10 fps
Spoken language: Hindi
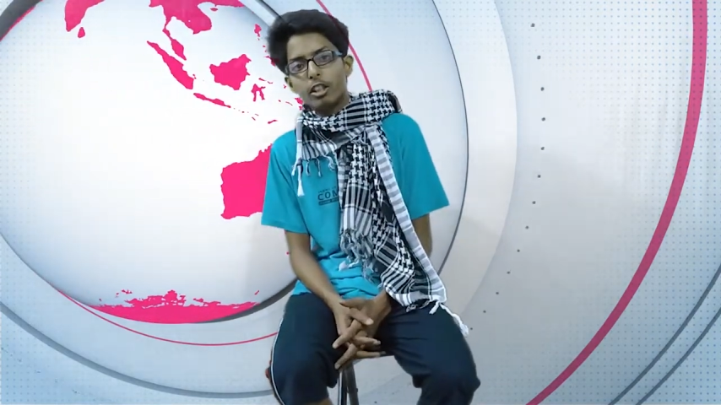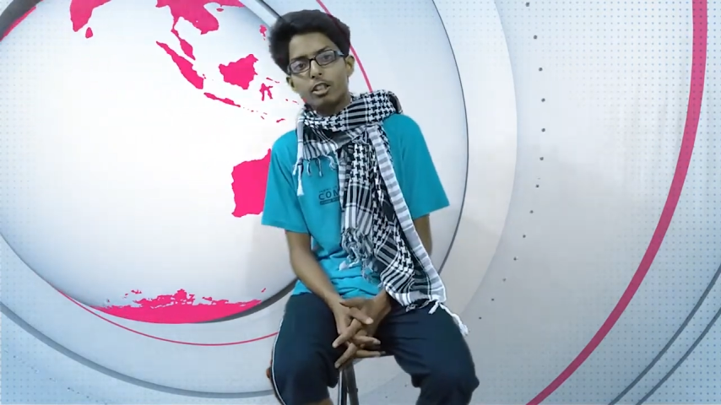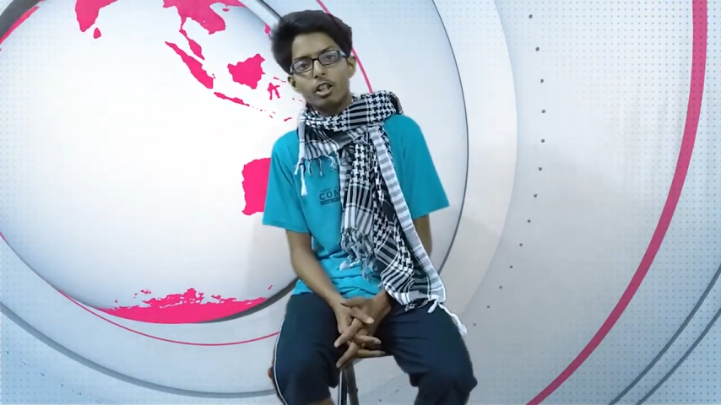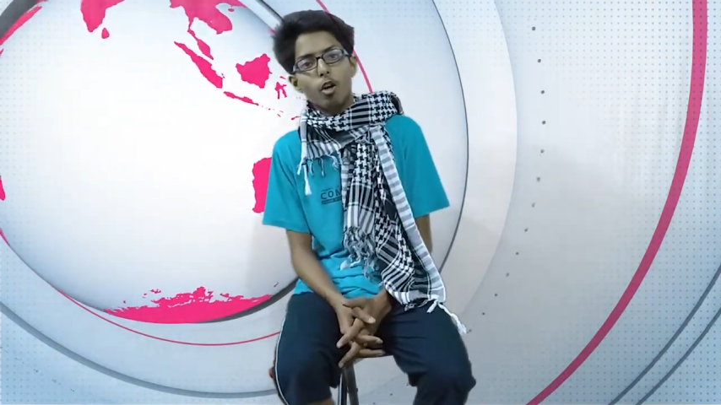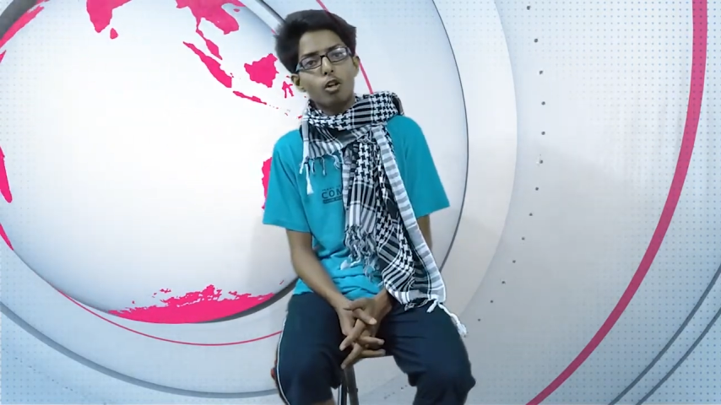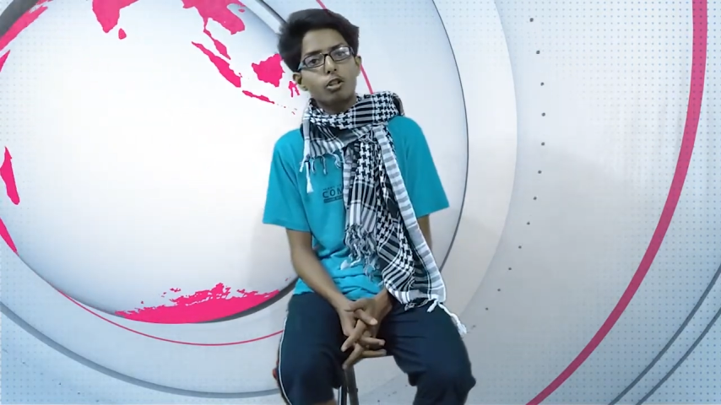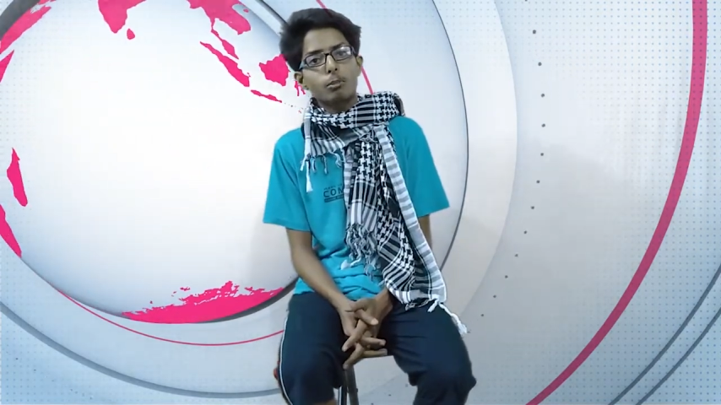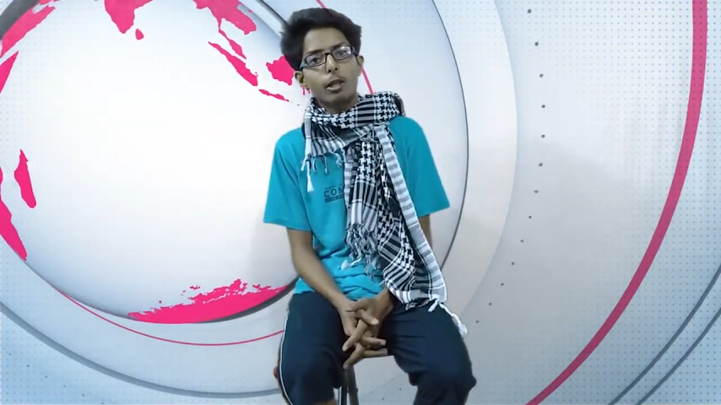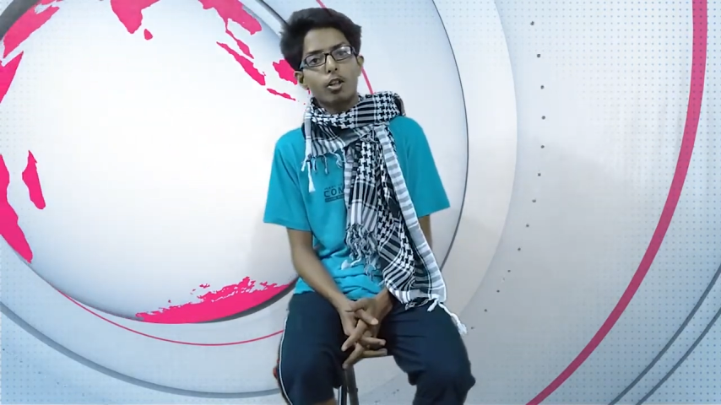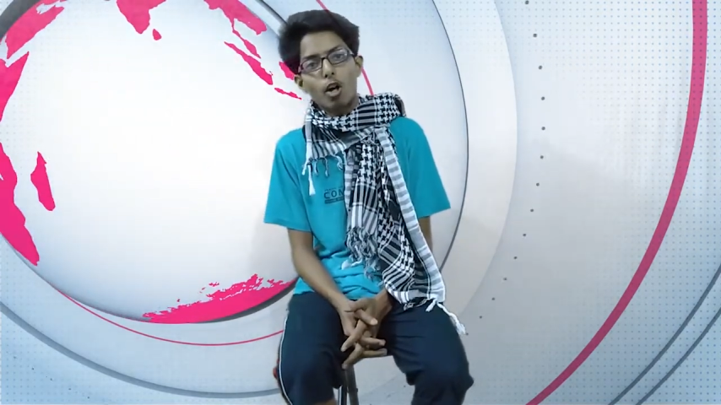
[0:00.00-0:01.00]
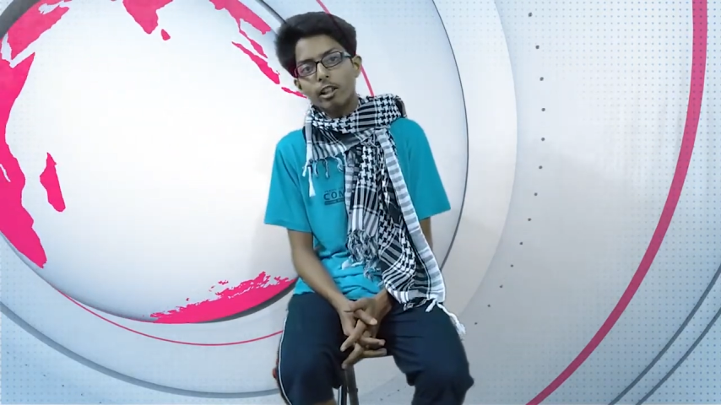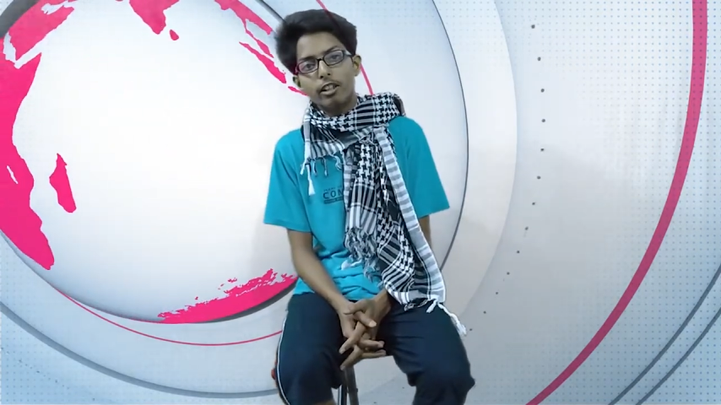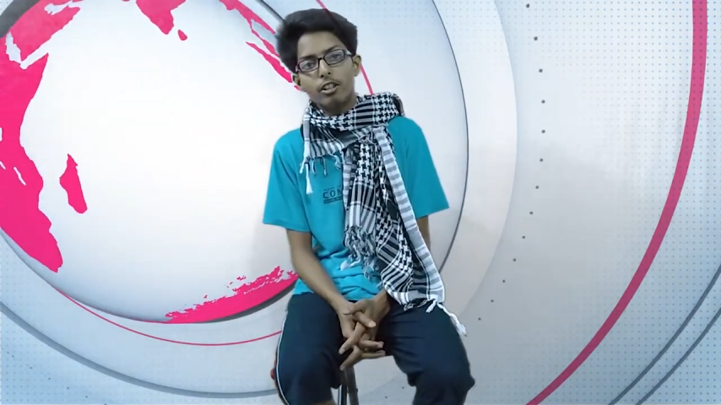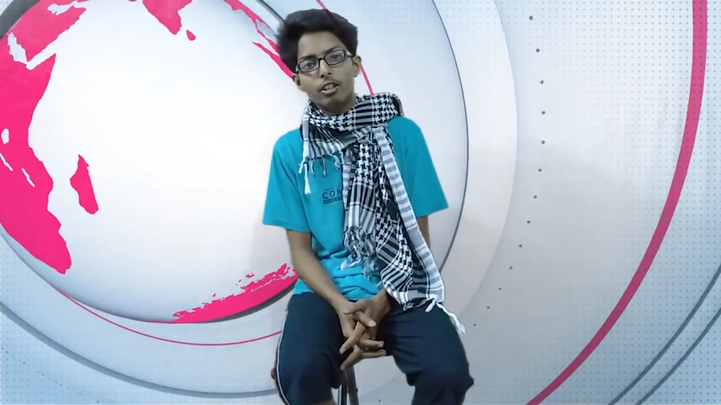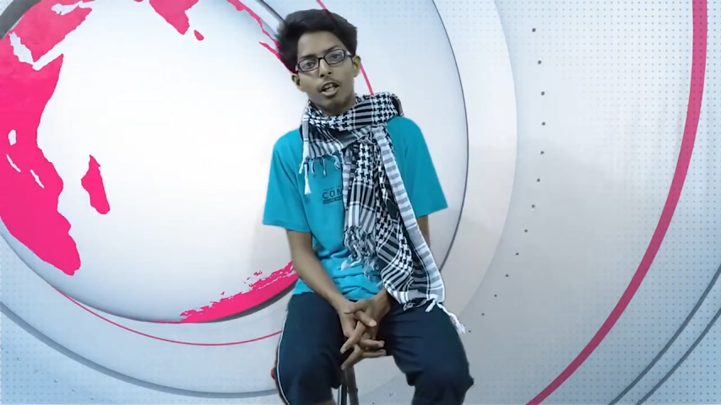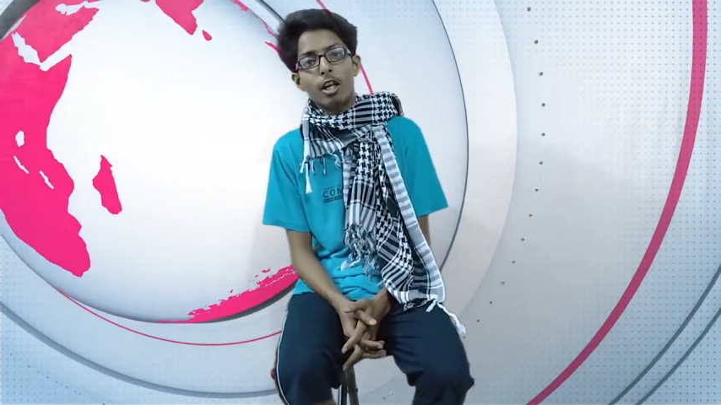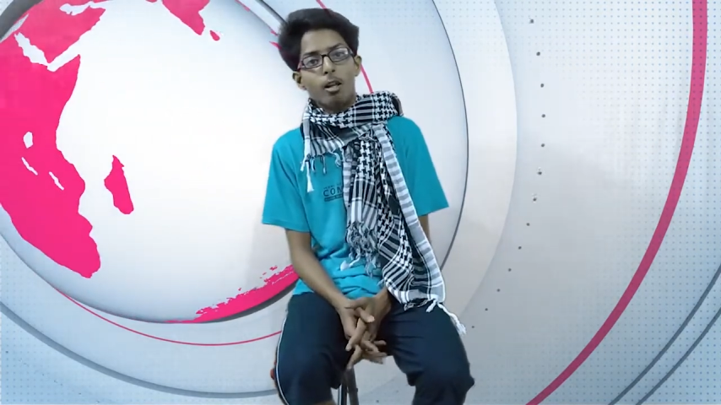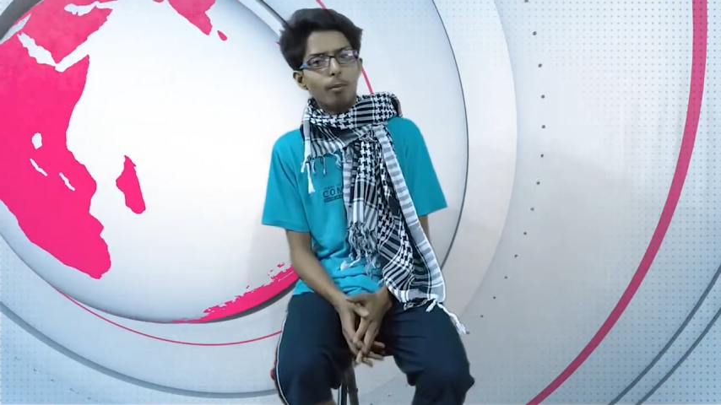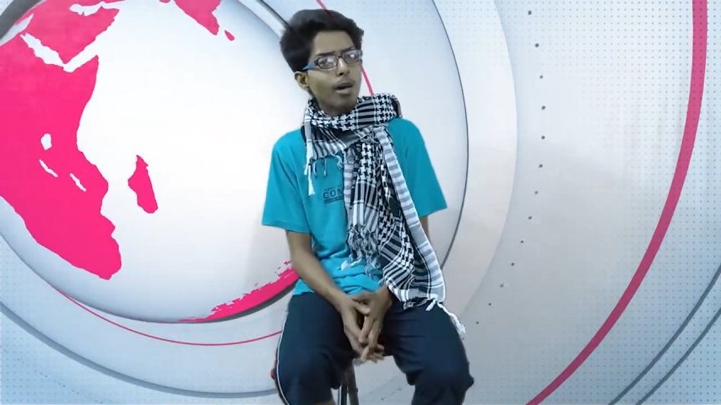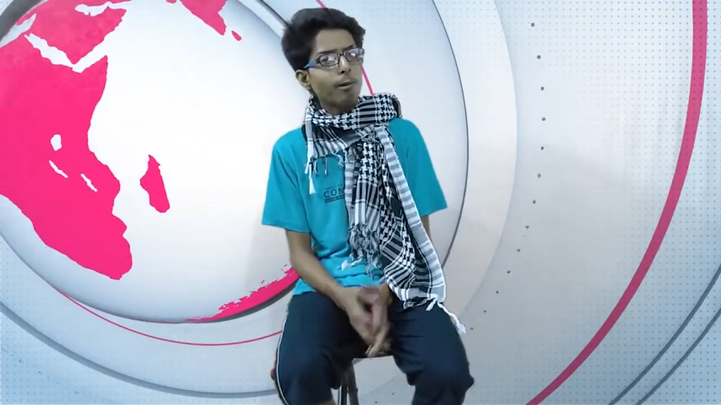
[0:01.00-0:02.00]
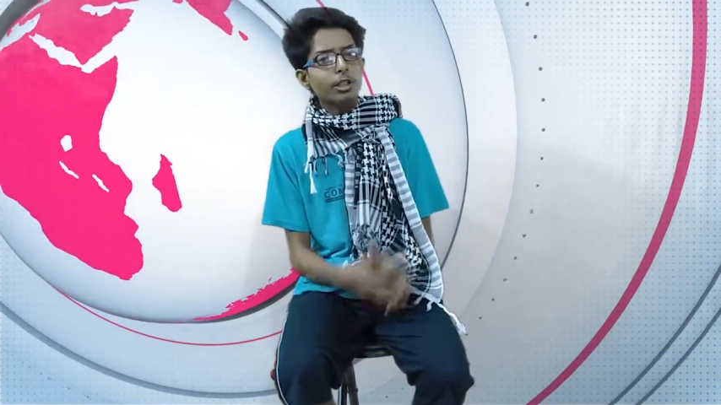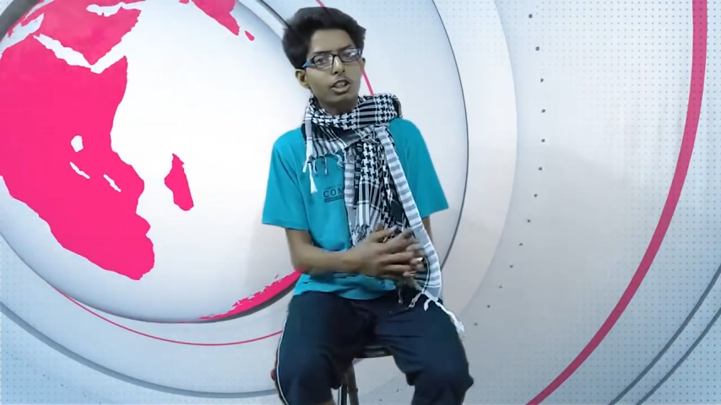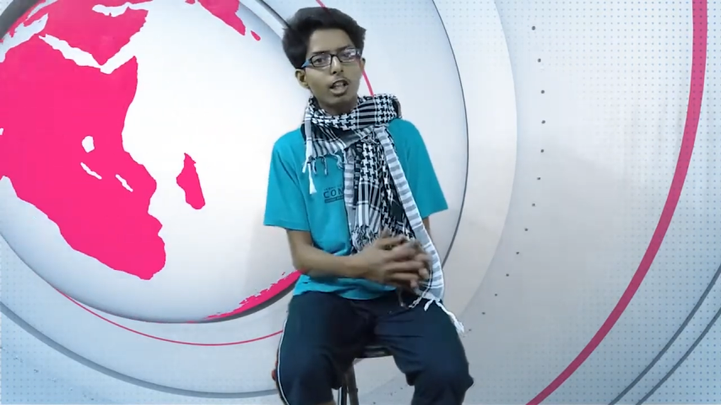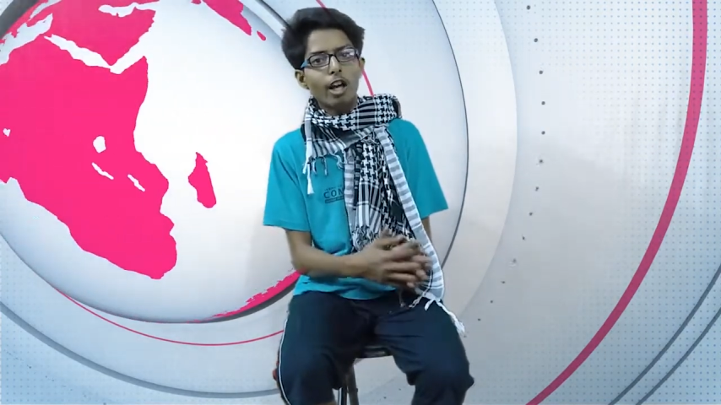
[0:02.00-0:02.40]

कीजिए और उस पर कॉल कीजिए बाबा जी